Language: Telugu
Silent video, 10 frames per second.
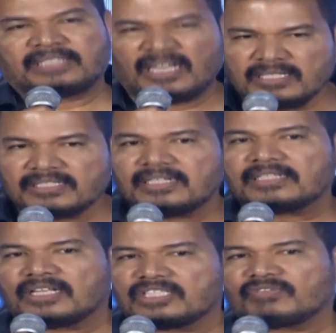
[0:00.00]
టన్స్ అండ్
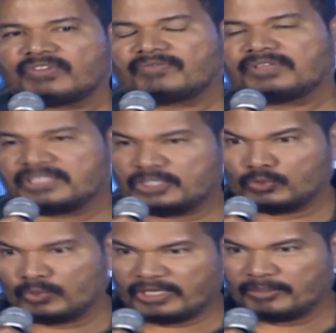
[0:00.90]
టన్స్ ఆఫ్ ఎఫర్ట్స్ చేసి
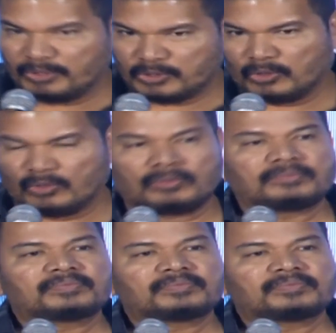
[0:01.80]
ఉన్నారు ఈ పిక్చర్లో